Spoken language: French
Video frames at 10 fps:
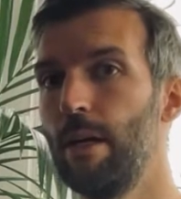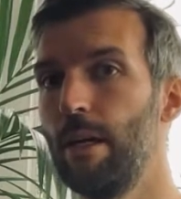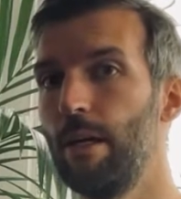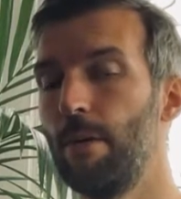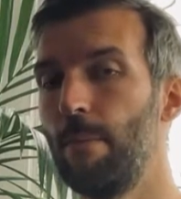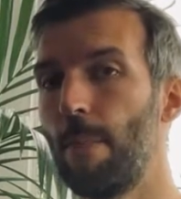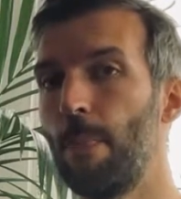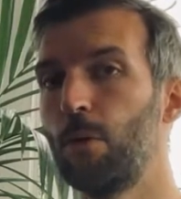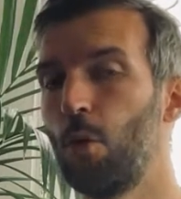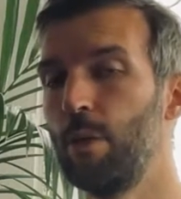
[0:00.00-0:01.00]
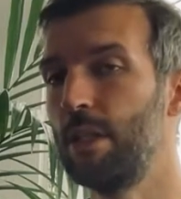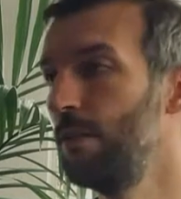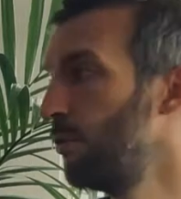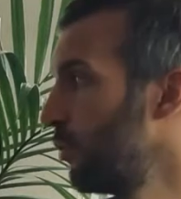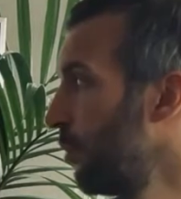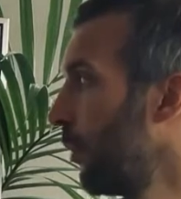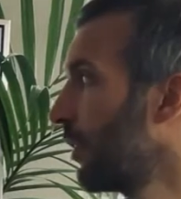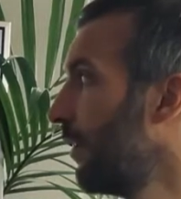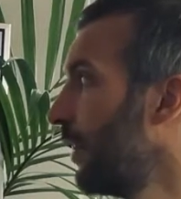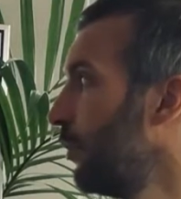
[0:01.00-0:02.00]
Et euh, notre objectif, justement, au
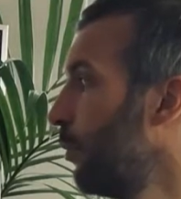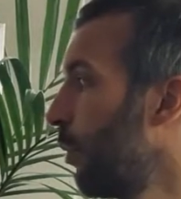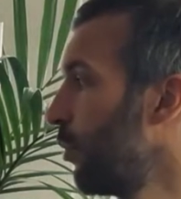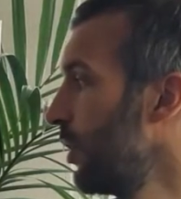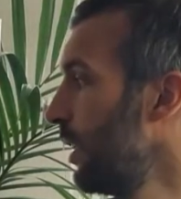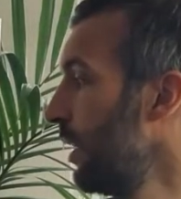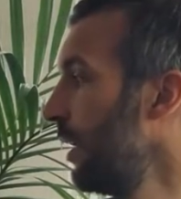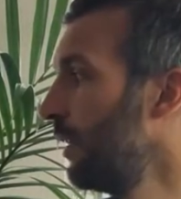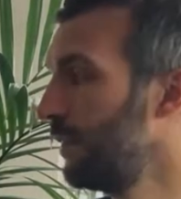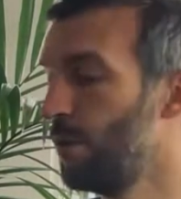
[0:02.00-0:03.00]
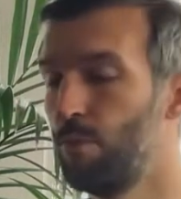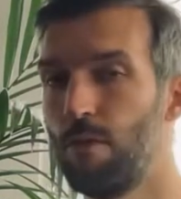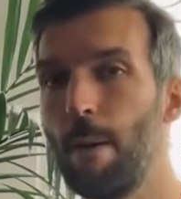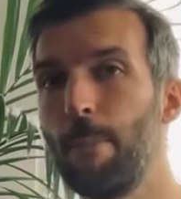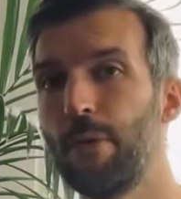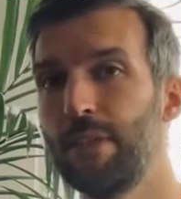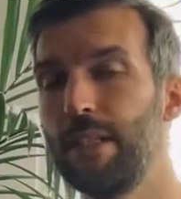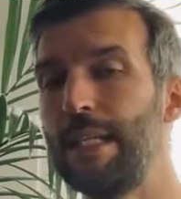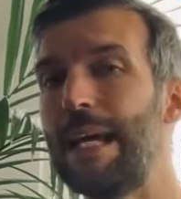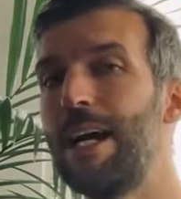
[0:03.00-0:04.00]
travers de nos projets, c'est de pouvoir
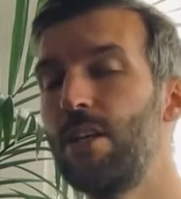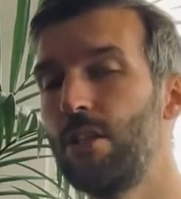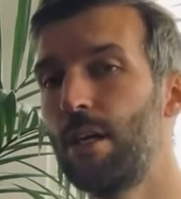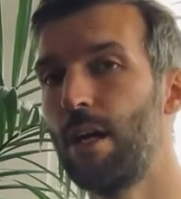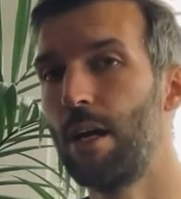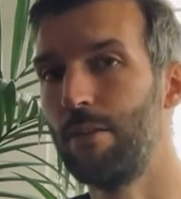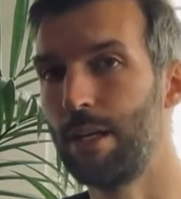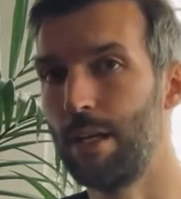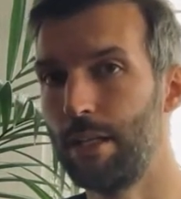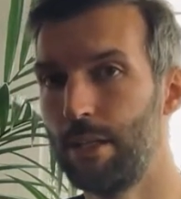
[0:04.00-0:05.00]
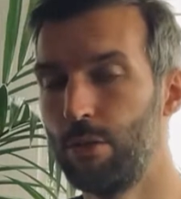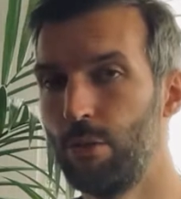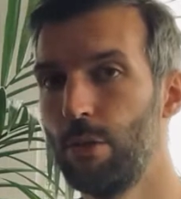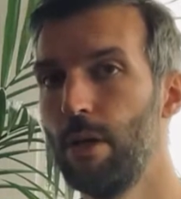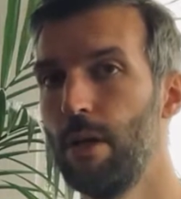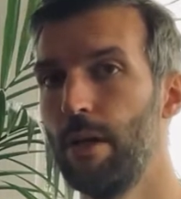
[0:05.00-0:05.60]
penser et agir avec la nature,